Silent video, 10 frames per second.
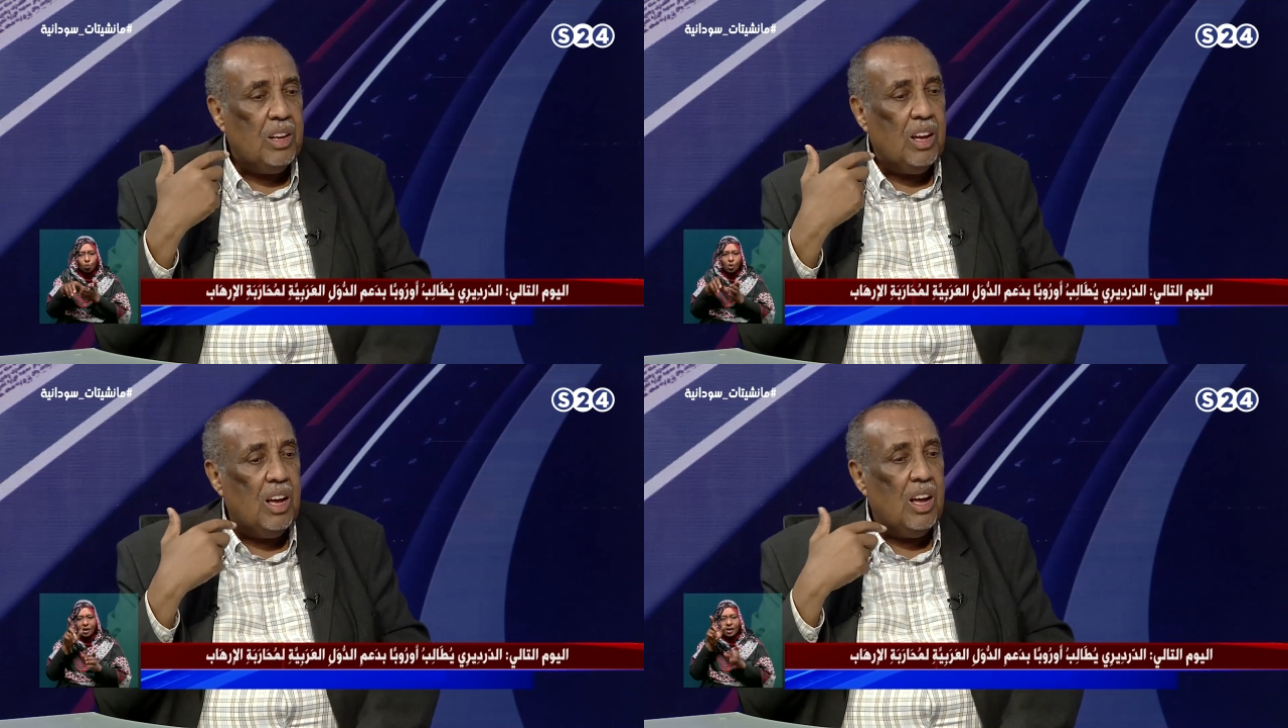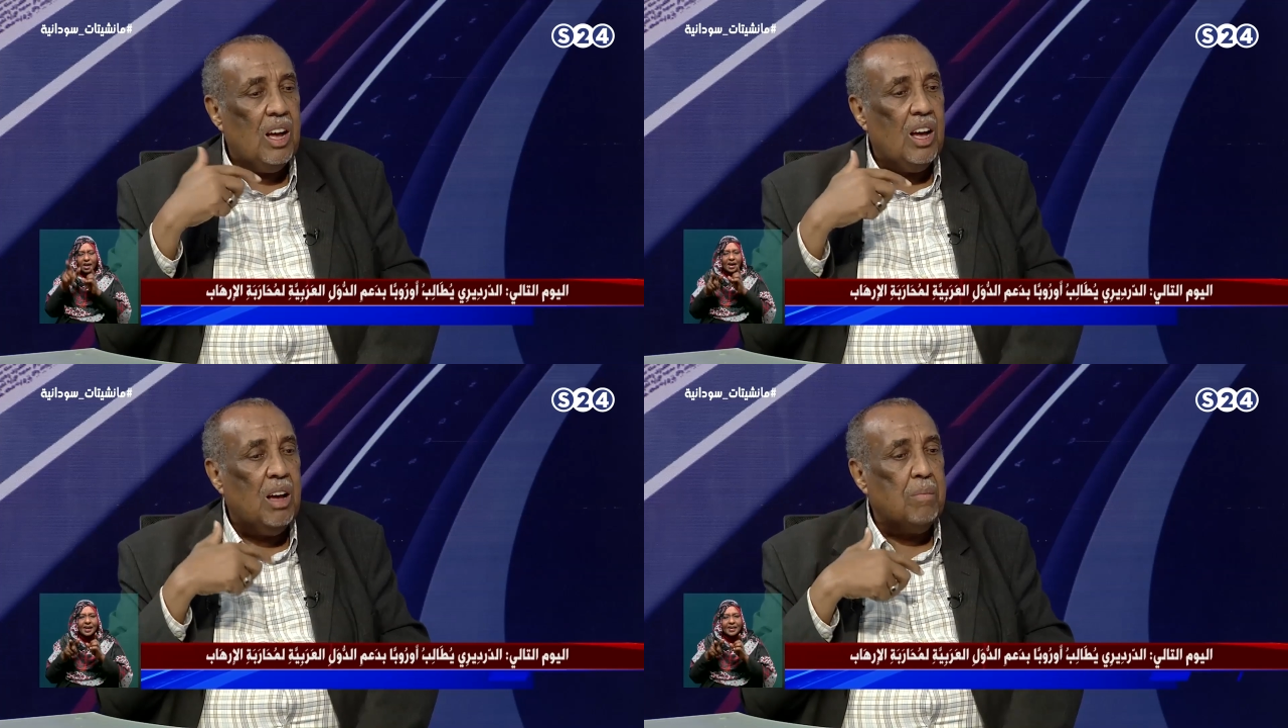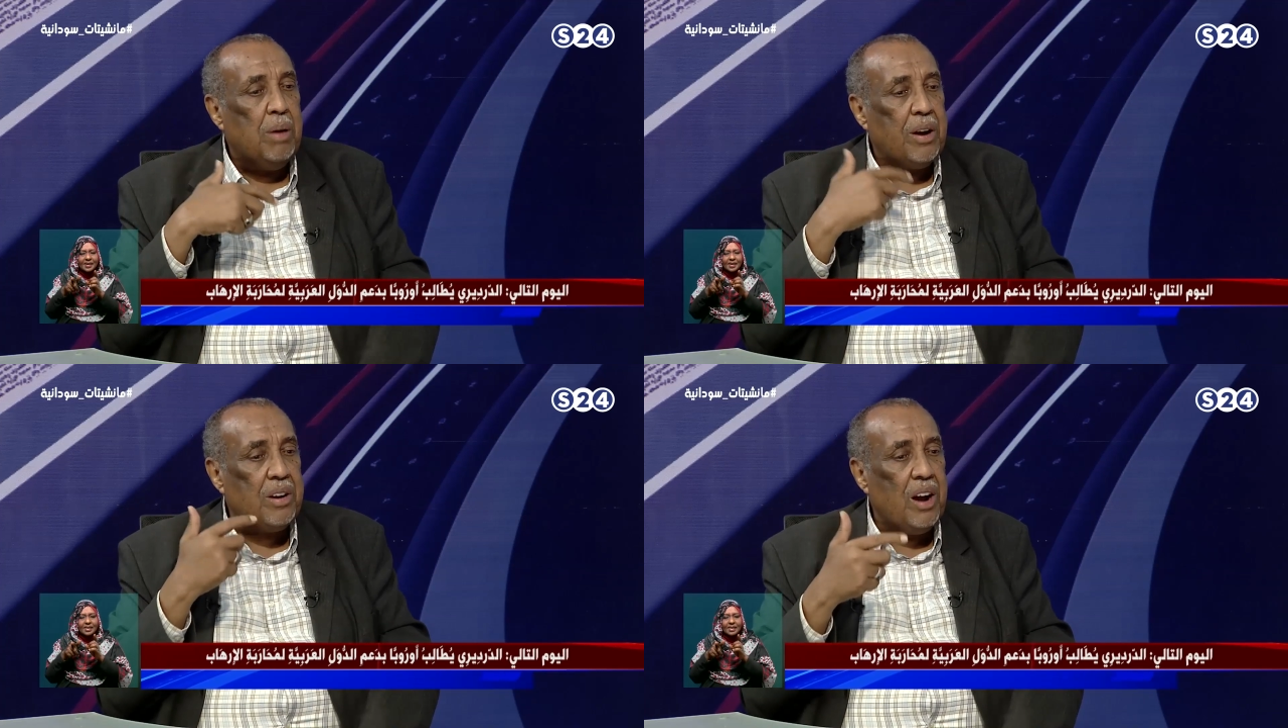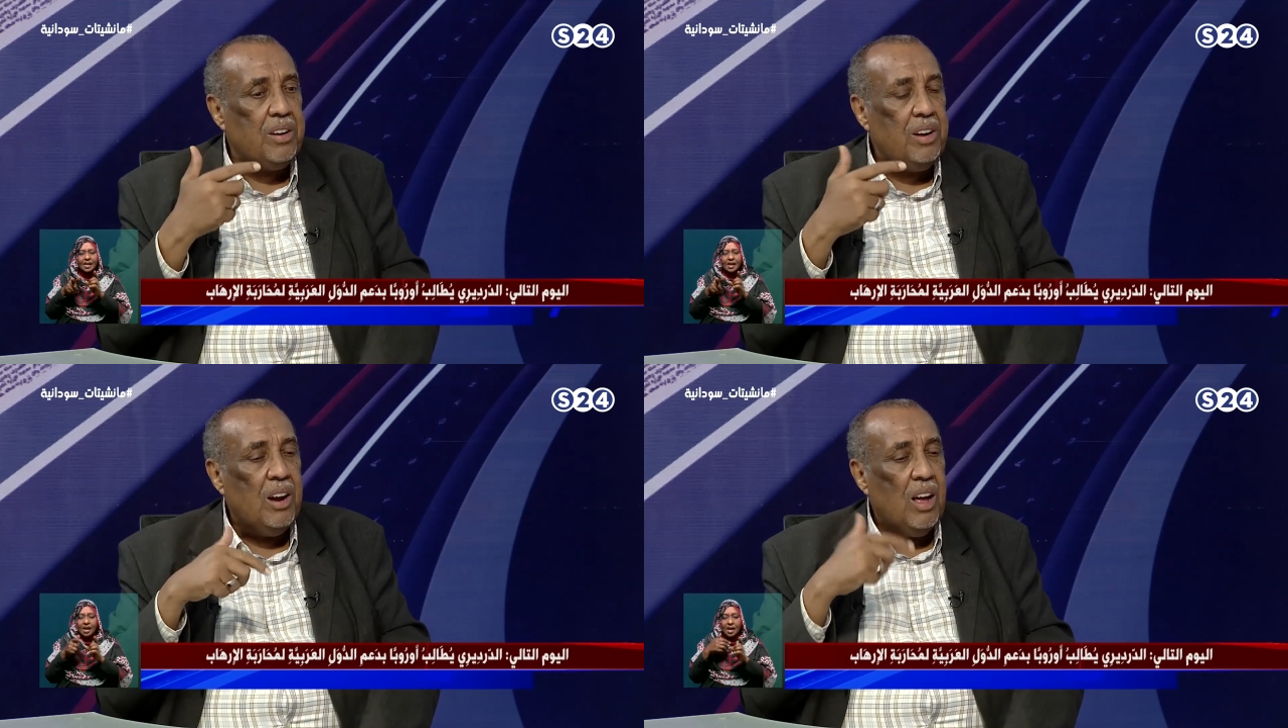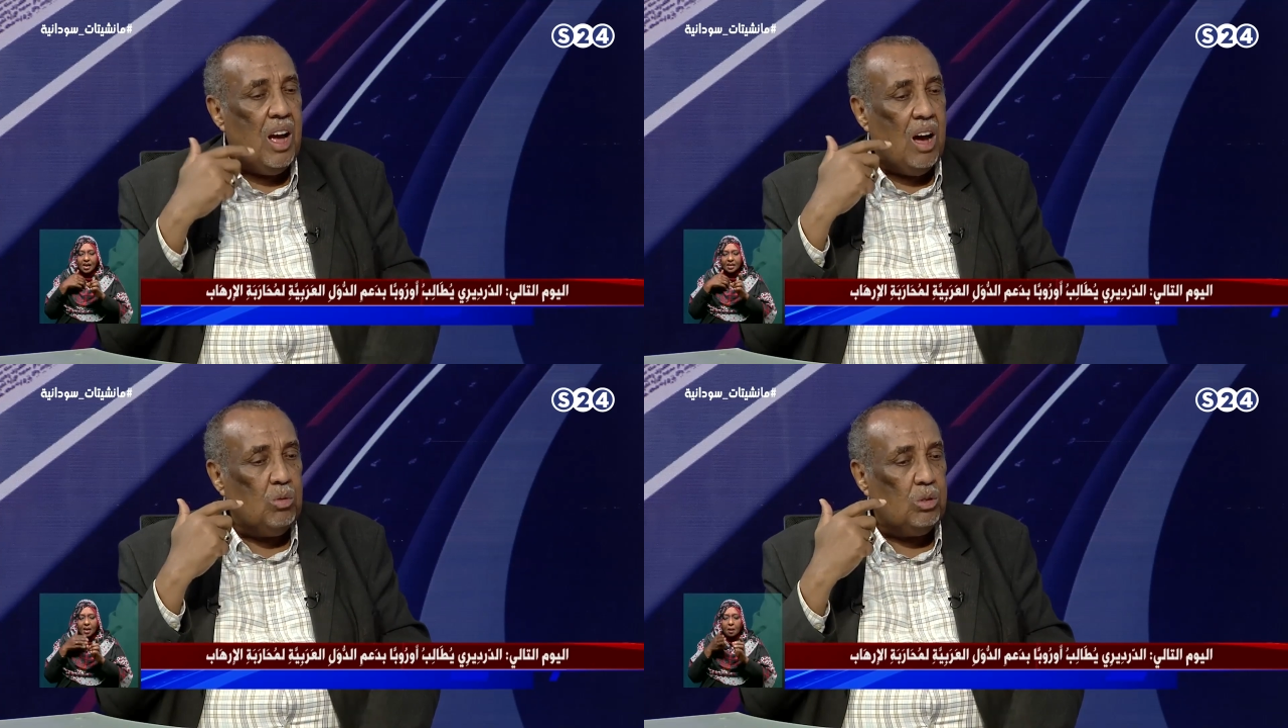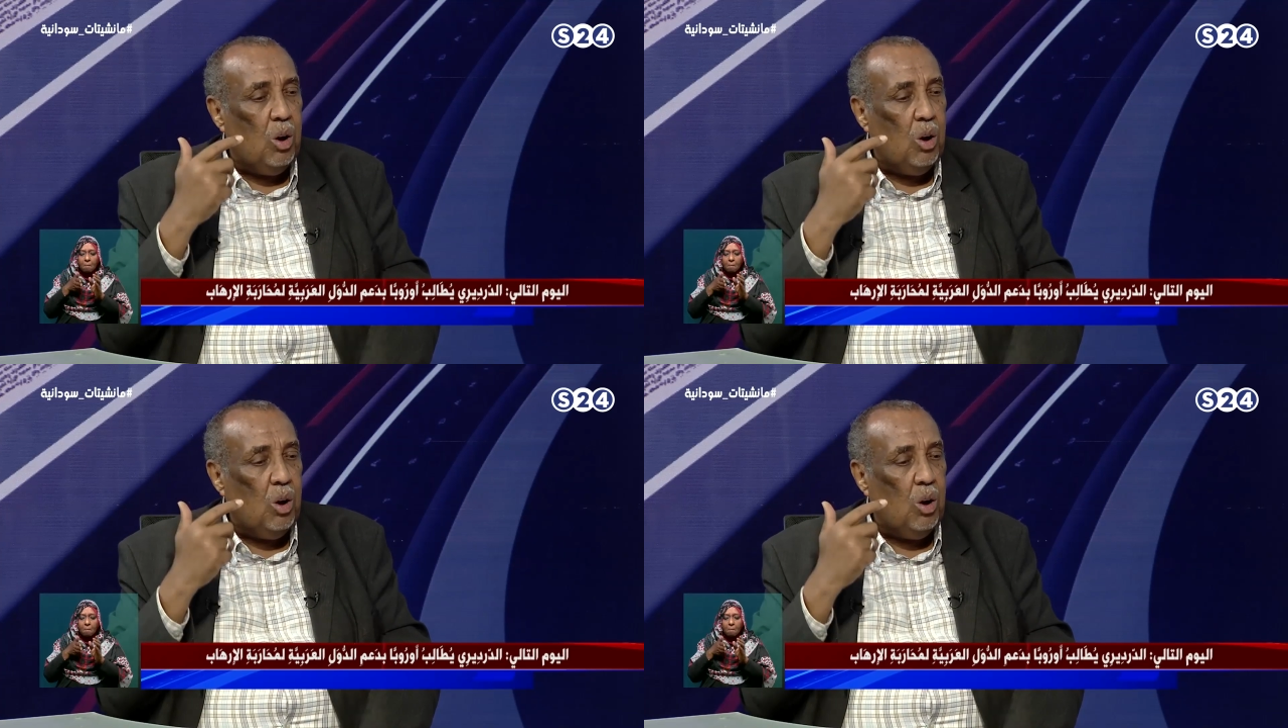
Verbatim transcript: آه، برا أو